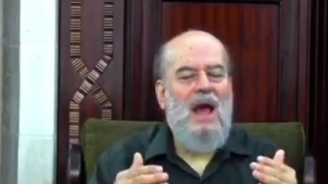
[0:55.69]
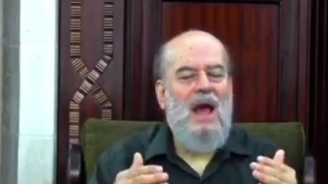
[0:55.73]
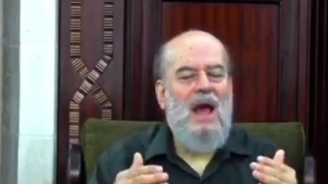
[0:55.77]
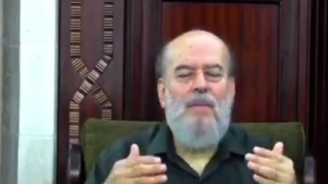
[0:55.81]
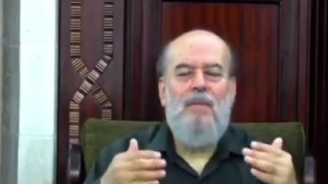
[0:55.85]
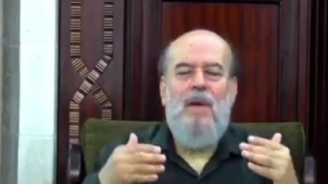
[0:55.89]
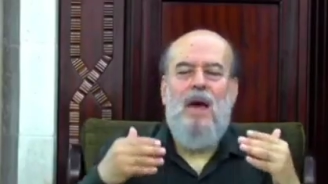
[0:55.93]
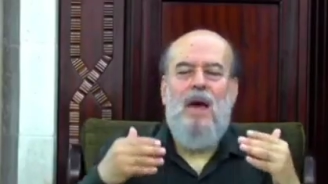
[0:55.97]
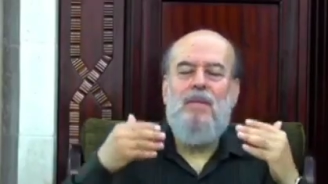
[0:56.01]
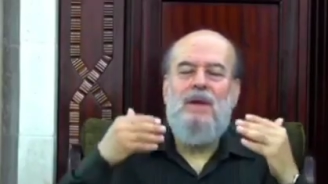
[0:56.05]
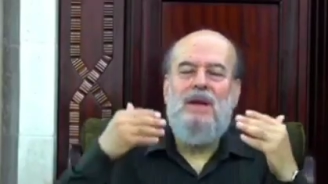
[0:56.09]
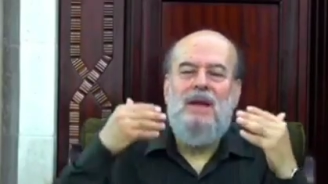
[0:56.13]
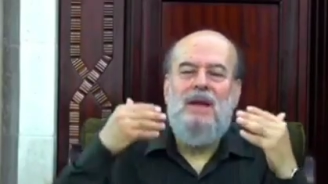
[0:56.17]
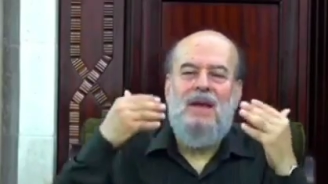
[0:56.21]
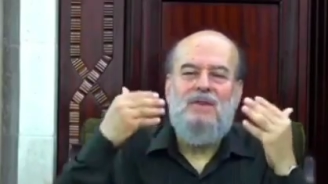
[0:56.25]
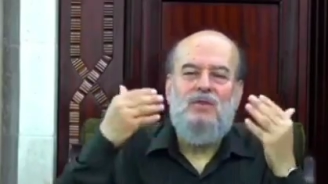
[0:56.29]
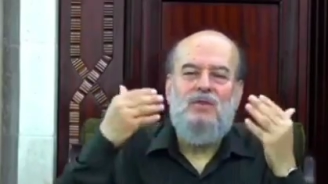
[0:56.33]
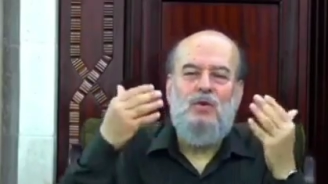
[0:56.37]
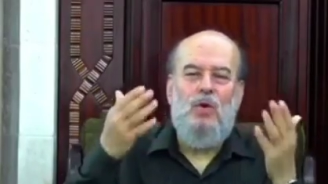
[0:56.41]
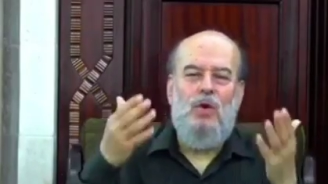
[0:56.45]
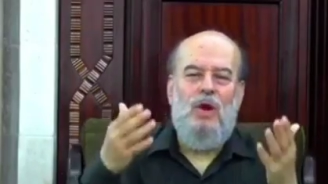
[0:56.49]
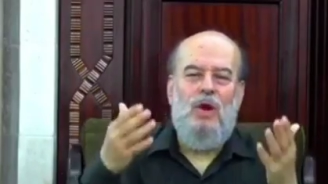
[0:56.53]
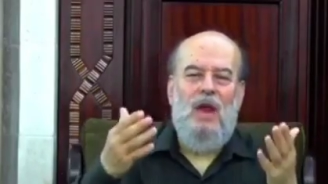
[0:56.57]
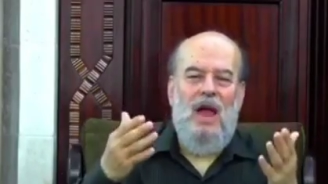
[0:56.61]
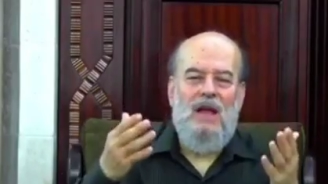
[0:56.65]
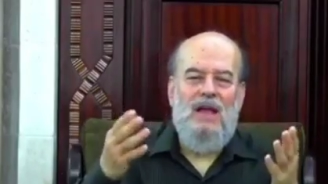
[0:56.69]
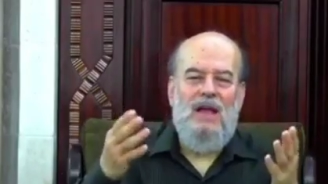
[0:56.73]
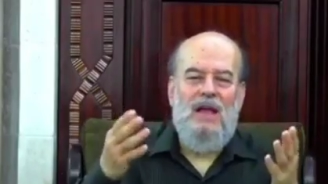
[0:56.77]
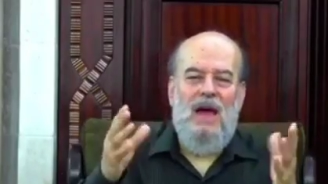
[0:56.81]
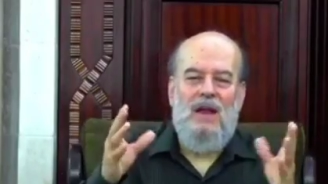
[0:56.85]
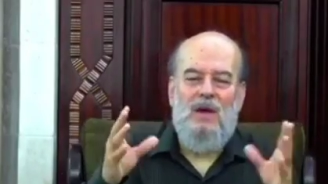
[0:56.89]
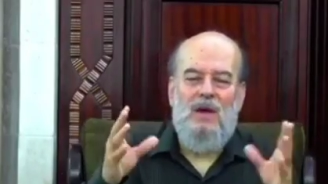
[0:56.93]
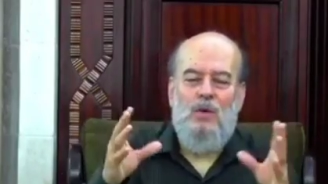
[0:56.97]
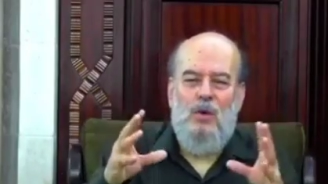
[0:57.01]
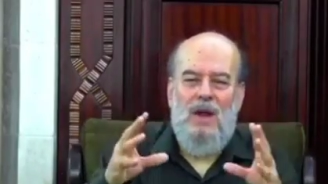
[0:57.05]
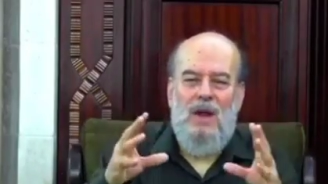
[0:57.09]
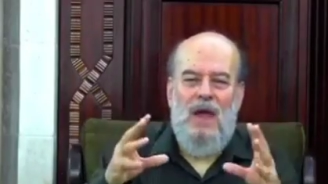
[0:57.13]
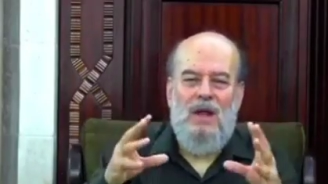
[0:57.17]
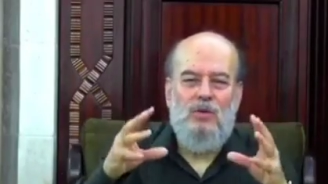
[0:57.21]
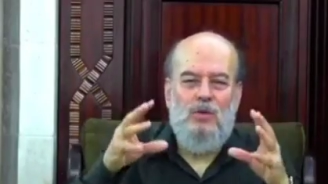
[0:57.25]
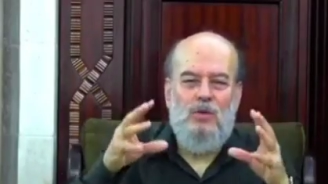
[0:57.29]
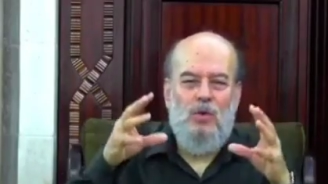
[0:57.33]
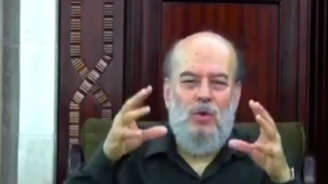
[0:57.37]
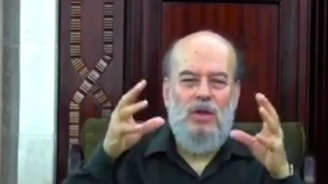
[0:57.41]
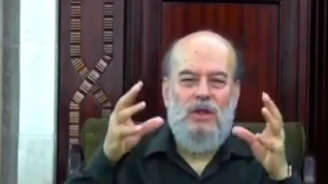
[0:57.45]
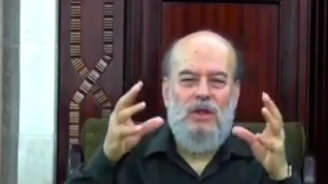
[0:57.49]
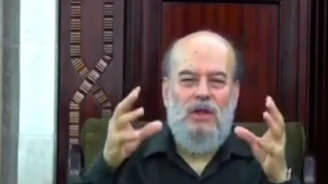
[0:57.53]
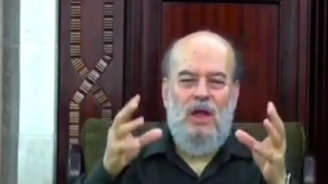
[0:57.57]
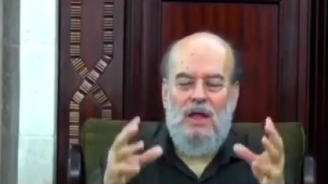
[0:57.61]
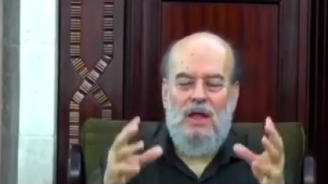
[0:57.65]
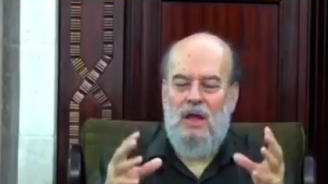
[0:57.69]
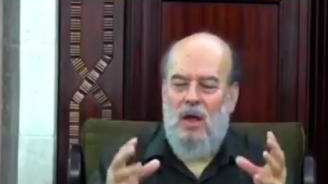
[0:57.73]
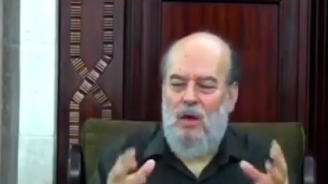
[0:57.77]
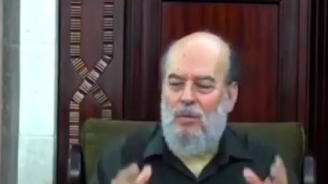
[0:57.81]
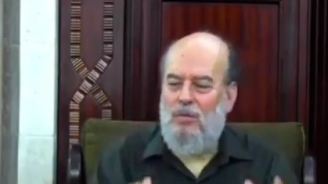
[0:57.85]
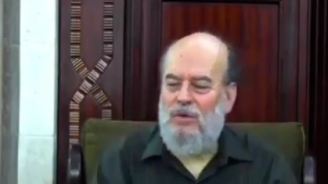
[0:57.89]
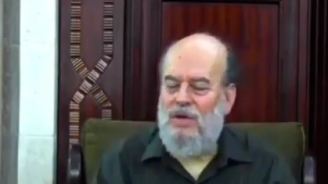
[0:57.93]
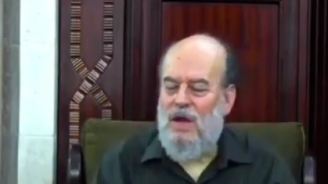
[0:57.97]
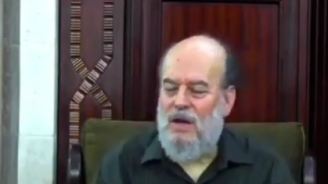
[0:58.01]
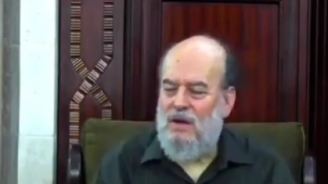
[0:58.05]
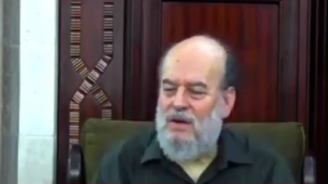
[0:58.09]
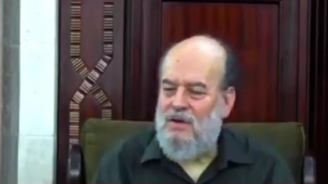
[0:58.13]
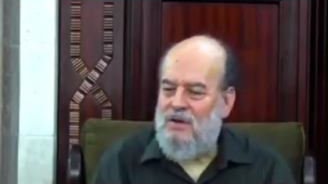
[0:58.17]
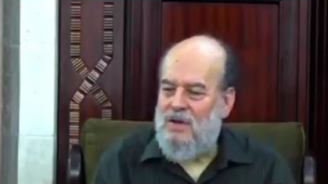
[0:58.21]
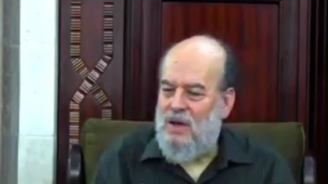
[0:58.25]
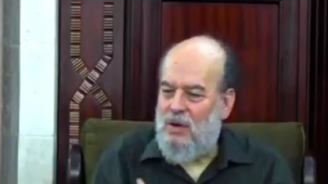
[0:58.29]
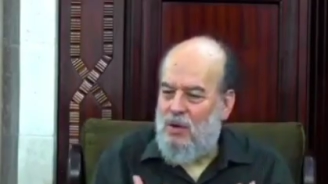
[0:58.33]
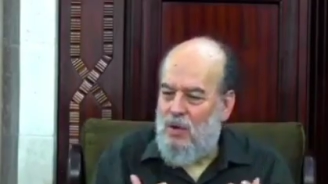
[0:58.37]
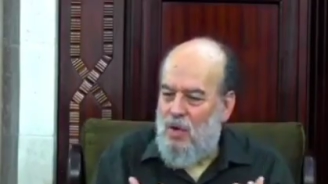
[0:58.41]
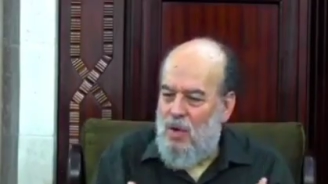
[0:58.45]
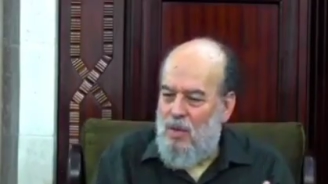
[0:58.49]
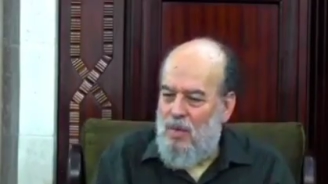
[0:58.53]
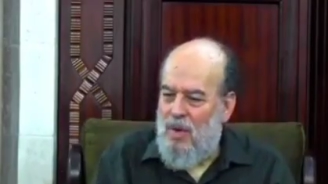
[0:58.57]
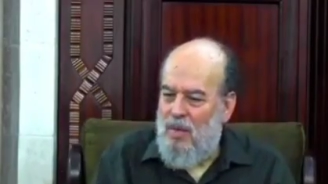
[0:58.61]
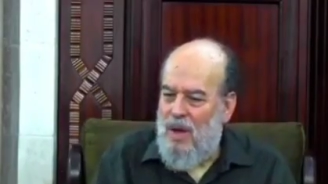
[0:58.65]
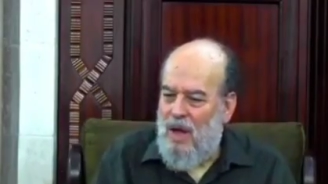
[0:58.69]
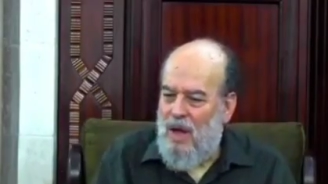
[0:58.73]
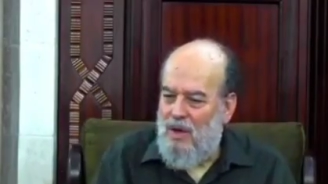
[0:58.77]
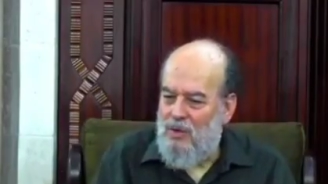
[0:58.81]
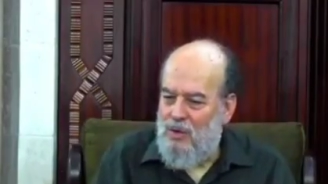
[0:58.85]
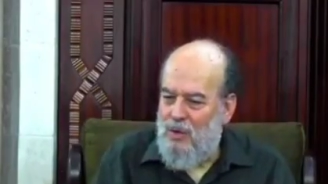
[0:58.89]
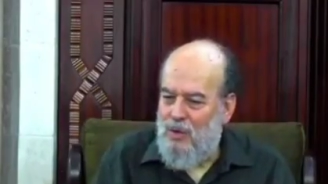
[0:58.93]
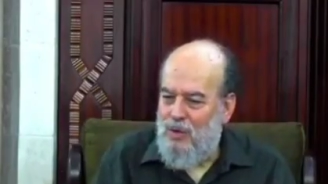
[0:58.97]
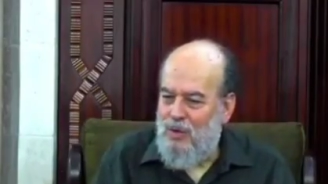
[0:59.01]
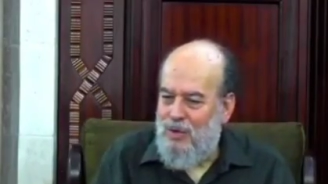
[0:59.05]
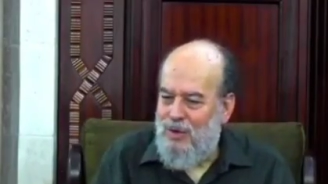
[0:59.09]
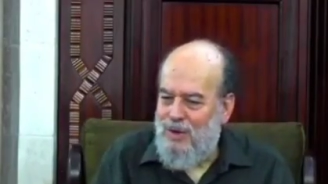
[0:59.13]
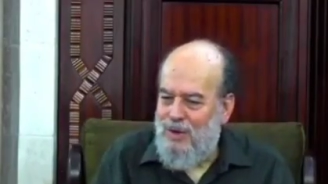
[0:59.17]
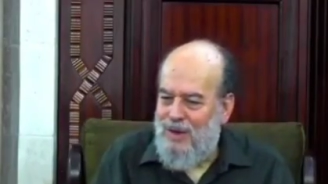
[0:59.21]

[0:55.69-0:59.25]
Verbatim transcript: امام الناس كلها كانوا اولادته يتهيئوا مشان يصيروا هم بعده